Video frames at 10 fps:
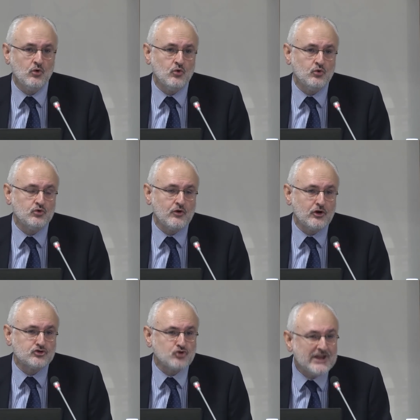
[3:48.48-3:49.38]
uno
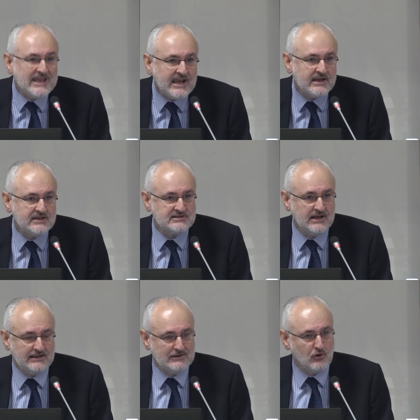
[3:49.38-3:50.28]
de los orígenes
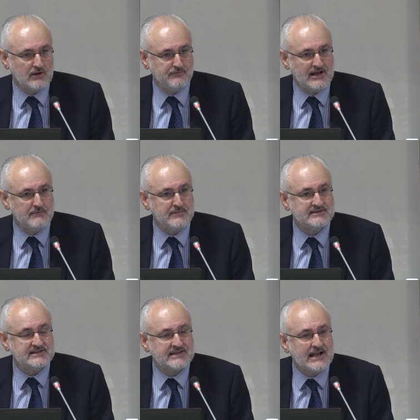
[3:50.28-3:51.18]
de lo que
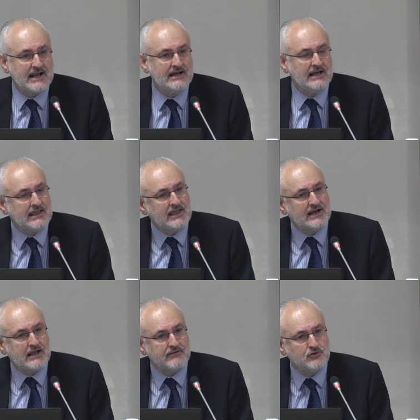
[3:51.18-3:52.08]
finalmente será la
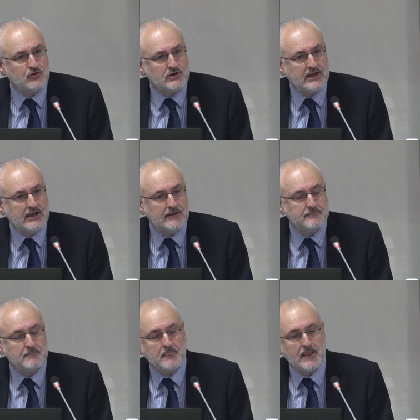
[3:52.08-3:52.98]
declaración.
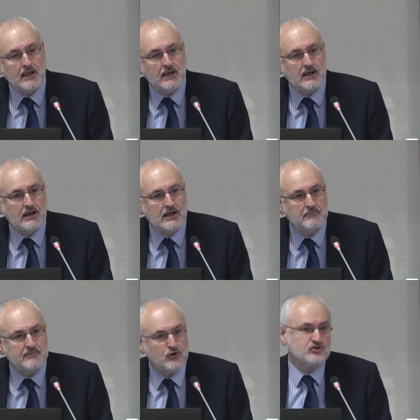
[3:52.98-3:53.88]
Eh, eh,
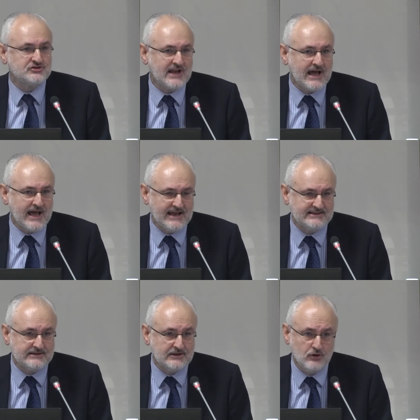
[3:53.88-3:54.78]
nostra
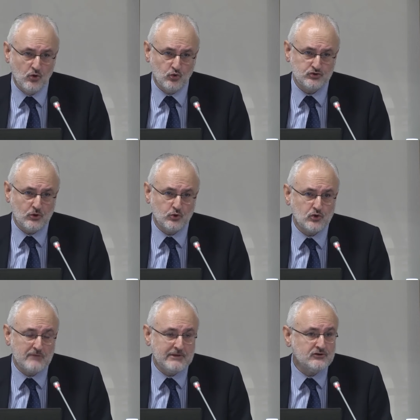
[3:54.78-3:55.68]
Aetate. Un
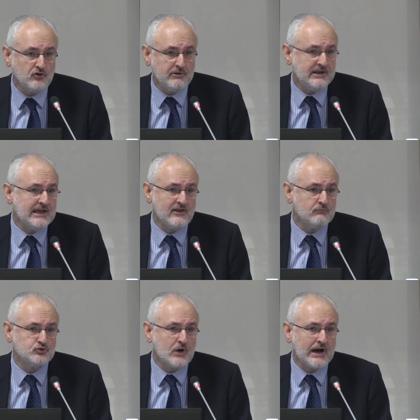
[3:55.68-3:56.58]
segundo elemento venía del
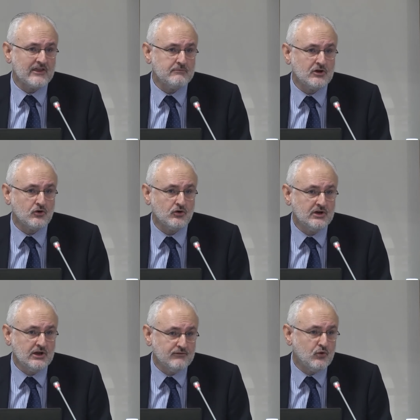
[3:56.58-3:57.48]
mundo académico
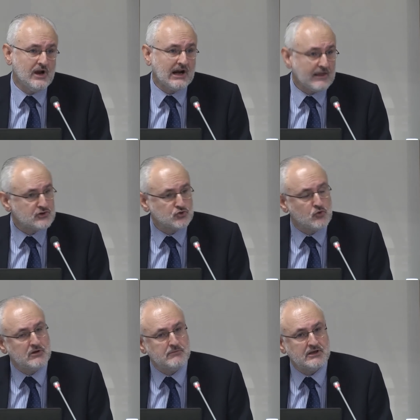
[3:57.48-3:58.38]
y fue el
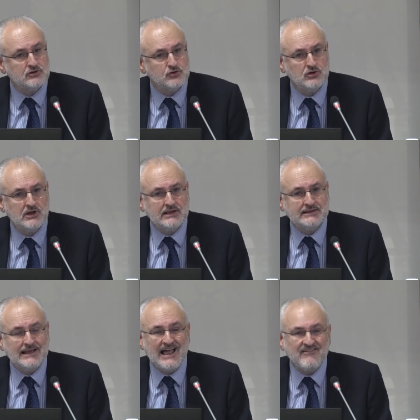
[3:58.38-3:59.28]
redescubrimiento
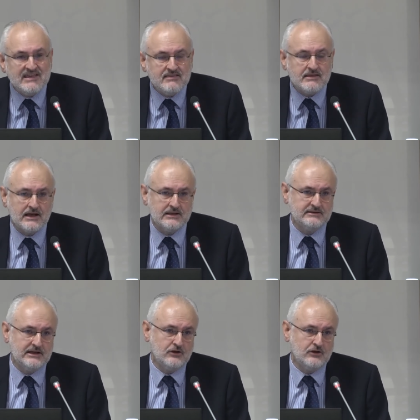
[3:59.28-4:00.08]
de la vida de